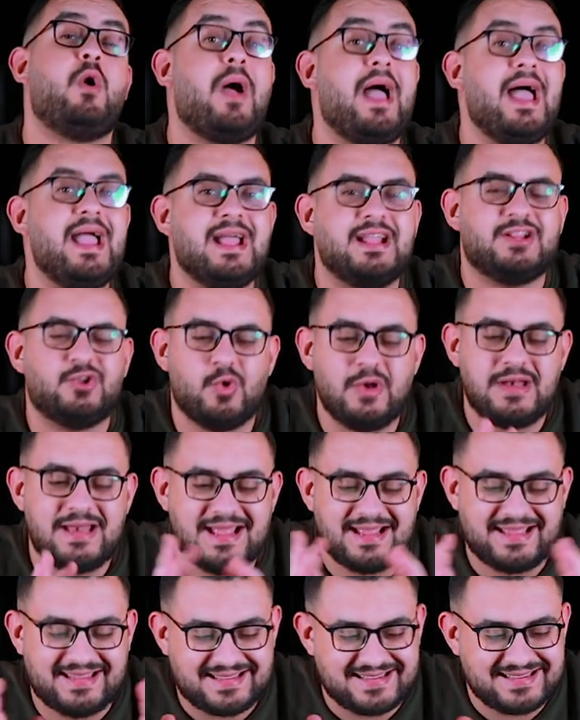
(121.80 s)
او حاجه تقول
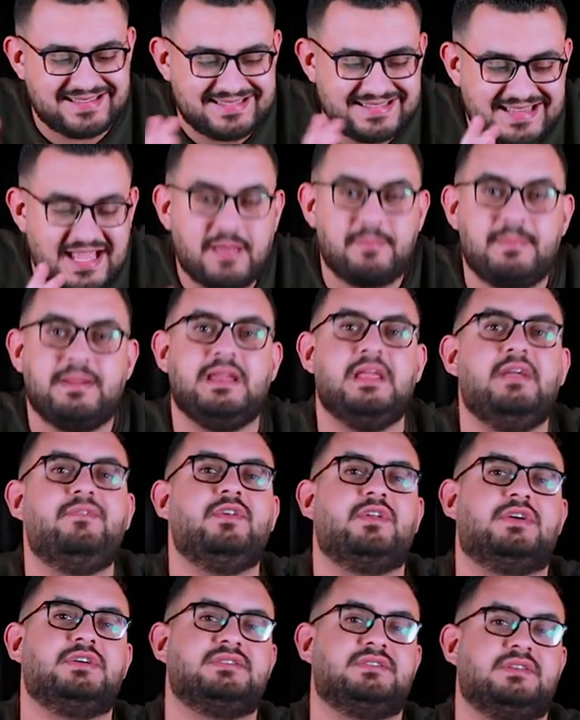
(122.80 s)
لك تعمل ايه في
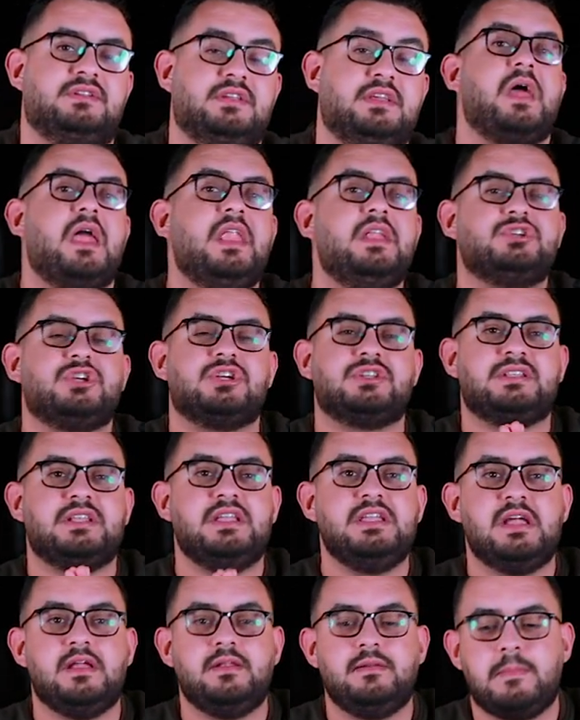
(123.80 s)
القصه دي انا
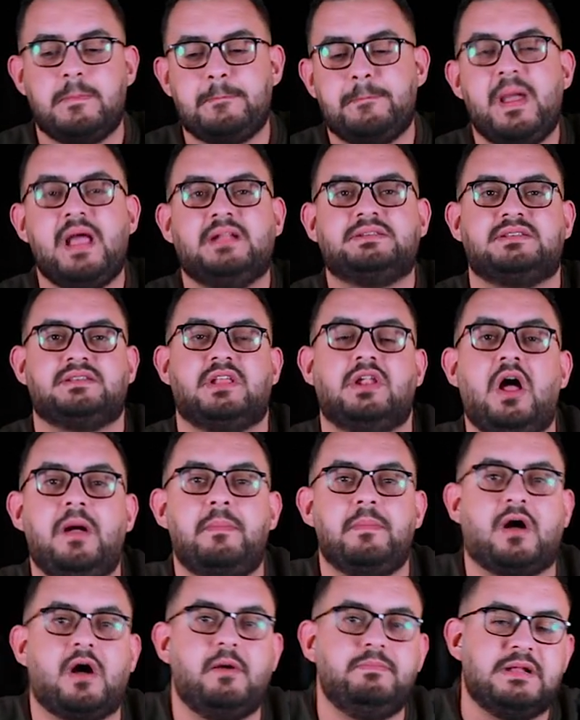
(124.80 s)
شخصيا بعت صلاح
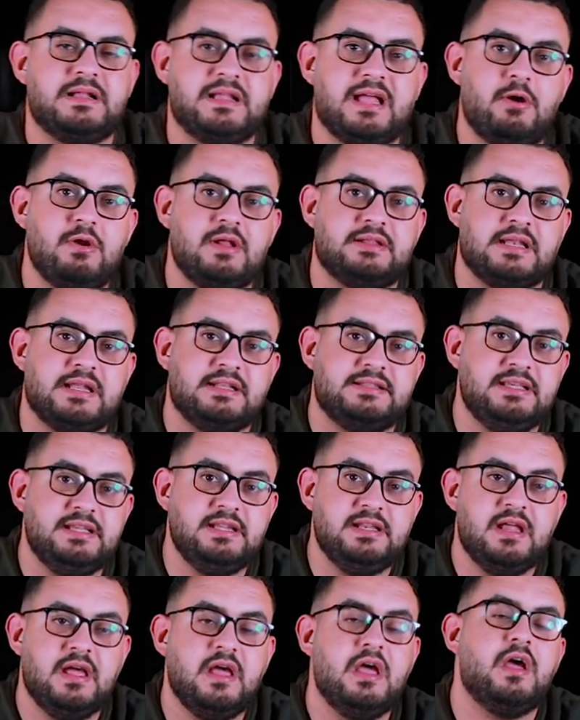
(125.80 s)
ما قبل الجوله
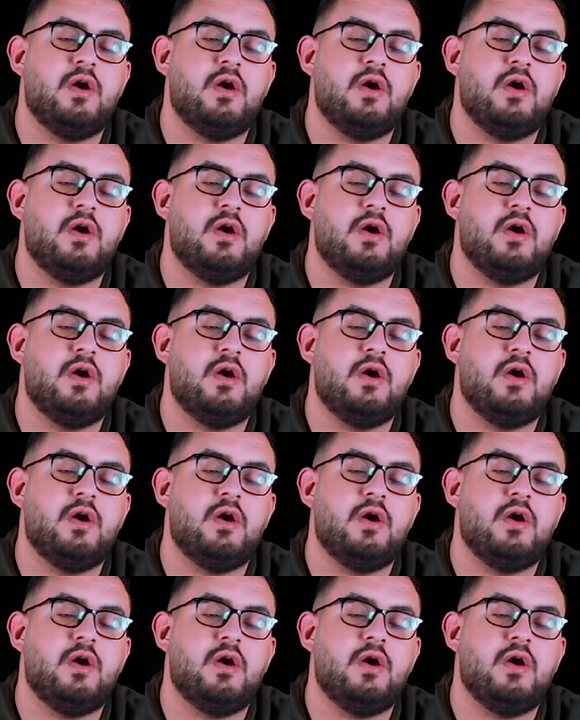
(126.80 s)
30